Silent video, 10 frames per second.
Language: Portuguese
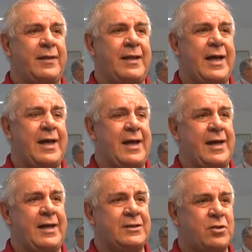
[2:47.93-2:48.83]

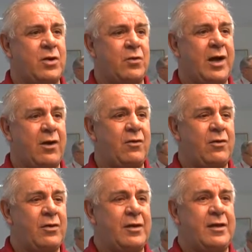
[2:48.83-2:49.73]
na, na zona
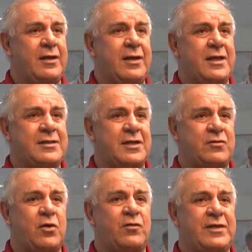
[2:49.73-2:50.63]
rural, e esse
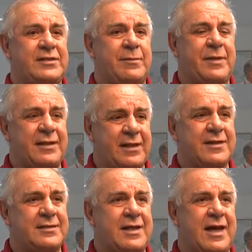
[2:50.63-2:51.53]
asfalto vai ser para dentro
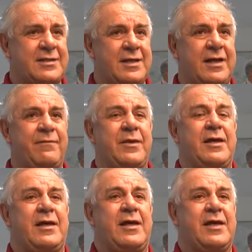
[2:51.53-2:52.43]
da cidade, né?
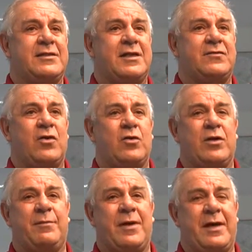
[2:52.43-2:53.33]
Esse
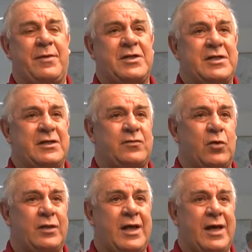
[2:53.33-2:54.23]
asfalto é para a gente
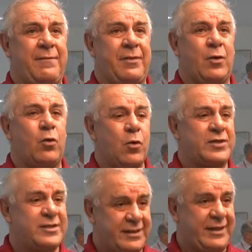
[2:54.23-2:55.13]
asfaltar
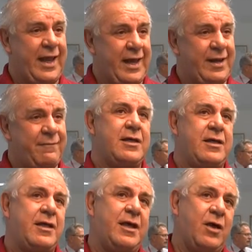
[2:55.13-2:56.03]
ruas de terra
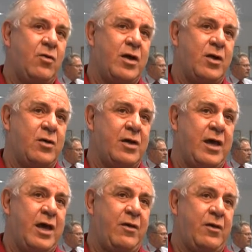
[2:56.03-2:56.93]
e agora
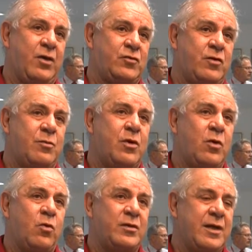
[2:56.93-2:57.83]
é, nós fomos
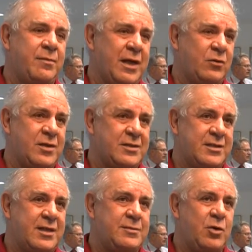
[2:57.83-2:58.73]
contemplados com esses
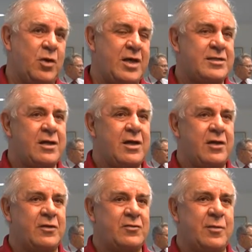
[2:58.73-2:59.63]
3 milhões,
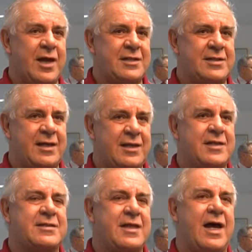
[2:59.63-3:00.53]
nós vamos realizar
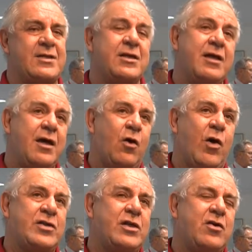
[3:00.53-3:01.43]
dentro da cidade. Eu acho